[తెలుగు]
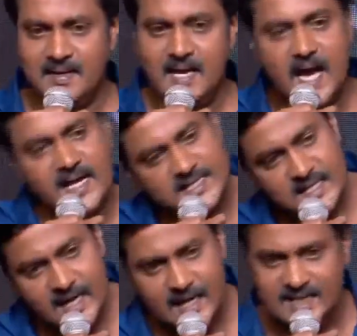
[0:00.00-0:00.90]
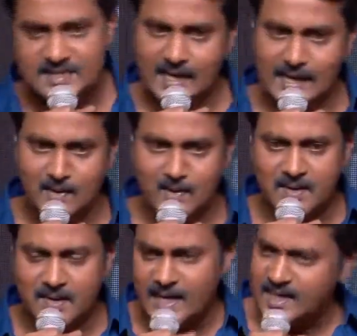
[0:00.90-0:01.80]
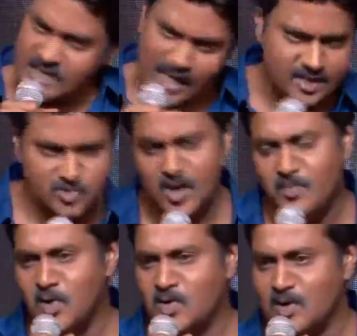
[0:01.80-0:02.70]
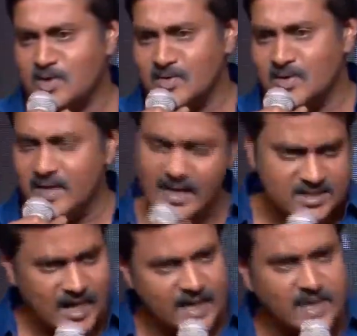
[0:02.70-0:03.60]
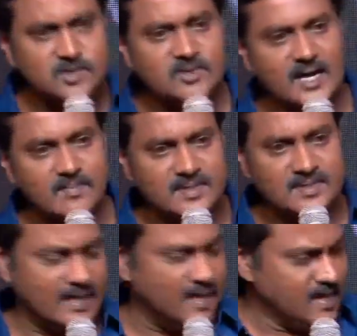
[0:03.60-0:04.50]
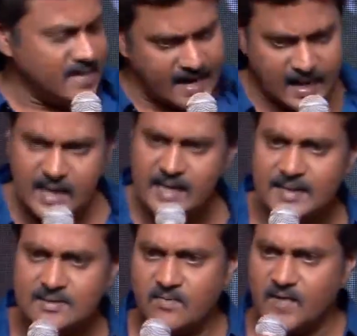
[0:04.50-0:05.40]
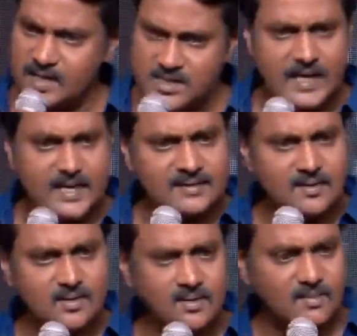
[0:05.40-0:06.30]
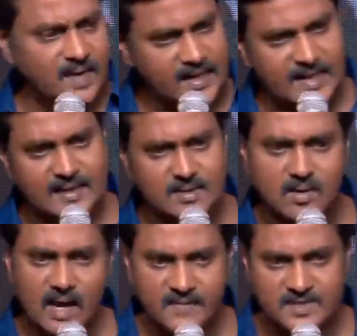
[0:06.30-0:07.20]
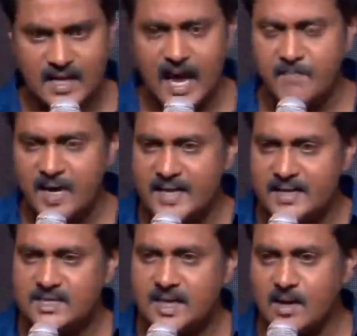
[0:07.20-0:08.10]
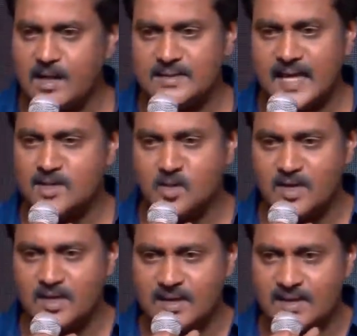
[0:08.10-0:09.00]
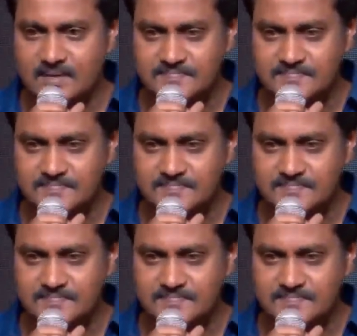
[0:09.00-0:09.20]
ఏ అకేషన్ కన్నా వేసుకెళ్ళగలం ఎన్నిసార్లు వేసుకున్న బోర్ కొట్టదు ఎన్నిసార్లు అయినా చూడాలనిపిస్తుంది ఎక్కడికైనా వెళ్తాం ఫంక్షన్కి వెళ్తాం బయటికి వెళ్తాం ఆఫీస్కి ఆ ప్లెయిన్ షర్ట్లో అంత అందం ఉంటుంది కదా